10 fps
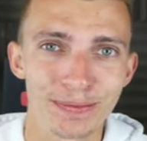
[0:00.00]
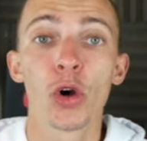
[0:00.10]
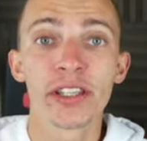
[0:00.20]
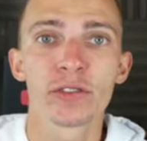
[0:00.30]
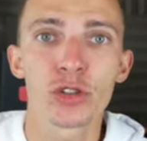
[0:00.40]

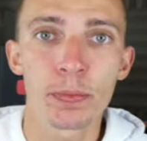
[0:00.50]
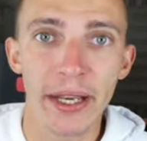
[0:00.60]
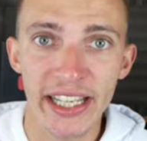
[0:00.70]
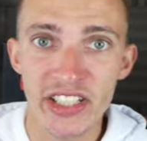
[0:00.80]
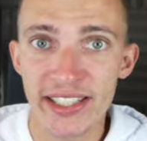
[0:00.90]
Au niveau du
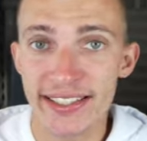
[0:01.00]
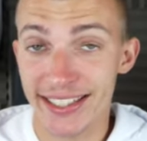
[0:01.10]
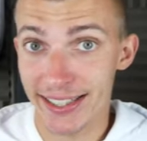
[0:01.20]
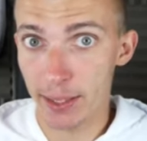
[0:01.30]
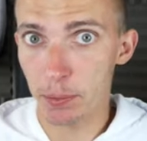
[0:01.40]
packaging,
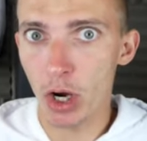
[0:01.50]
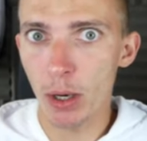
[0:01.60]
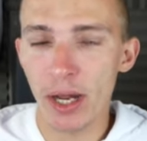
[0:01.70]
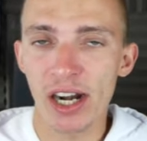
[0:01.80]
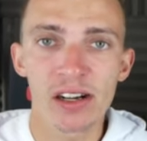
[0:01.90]
c'est très
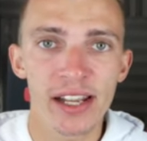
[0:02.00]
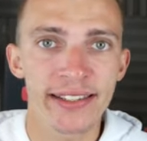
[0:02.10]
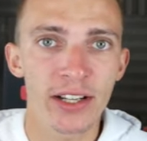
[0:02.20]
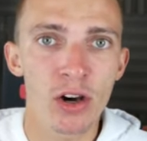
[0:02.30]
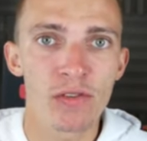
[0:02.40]
propre. Alors à
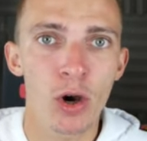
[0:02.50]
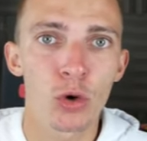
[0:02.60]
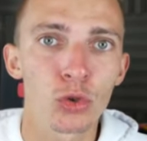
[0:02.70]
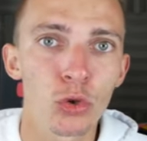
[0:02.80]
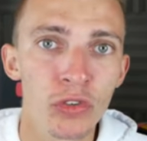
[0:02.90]
l'intérieur, on va
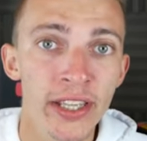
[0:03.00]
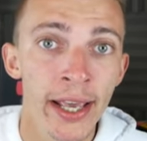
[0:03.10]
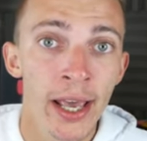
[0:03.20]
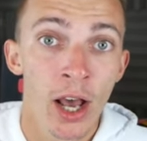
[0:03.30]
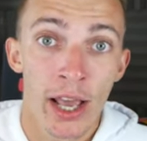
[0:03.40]
retrouver
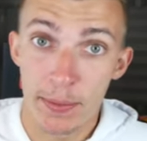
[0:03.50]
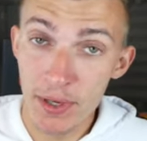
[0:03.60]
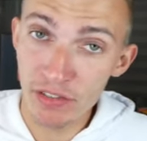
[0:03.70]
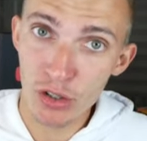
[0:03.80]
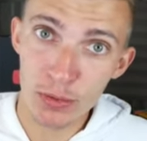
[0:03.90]
et eh
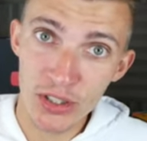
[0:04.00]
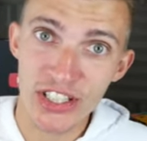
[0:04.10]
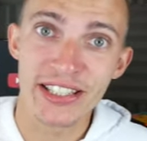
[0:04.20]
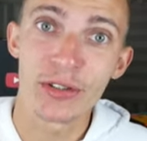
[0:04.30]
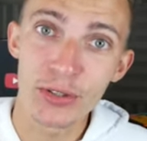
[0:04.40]
bien franchement
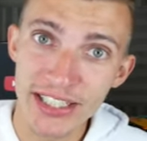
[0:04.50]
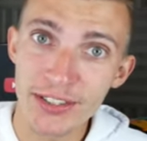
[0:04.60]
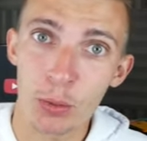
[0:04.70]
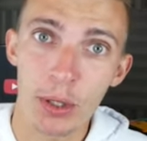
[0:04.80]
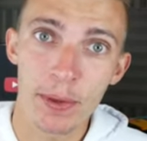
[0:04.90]
j'ai été aussi
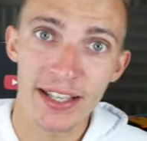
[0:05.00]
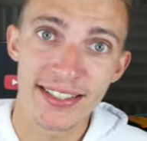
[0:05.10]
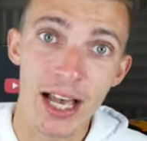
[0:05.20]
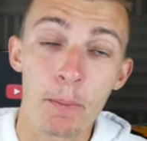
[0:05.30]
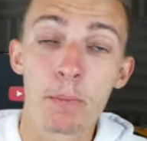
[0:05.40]
surpris par
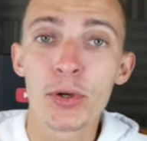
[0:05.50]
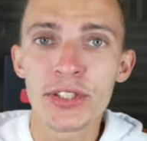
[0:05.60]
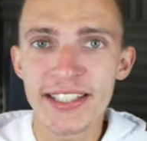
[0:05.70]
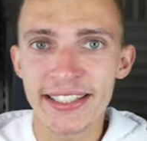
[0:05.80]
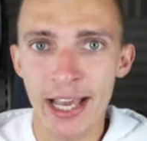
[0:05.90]
ça, un
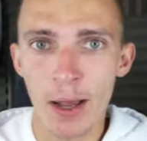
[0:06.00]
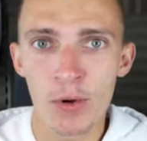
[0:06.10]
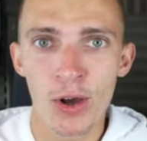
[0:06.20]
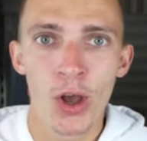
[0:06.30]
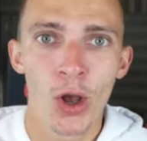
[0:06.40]
petit
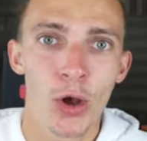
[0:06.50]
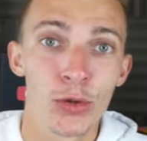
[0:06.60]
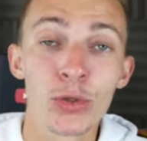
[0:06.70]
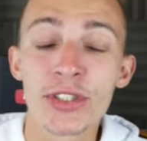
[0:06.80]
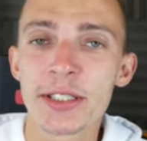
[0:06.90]
câble
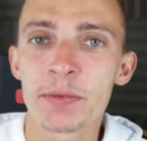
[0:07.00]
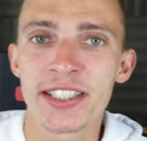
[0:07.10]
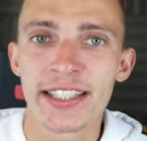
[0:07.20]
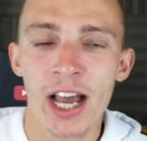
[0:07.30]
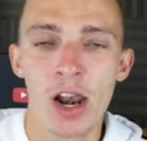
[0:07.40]
euh, de type C.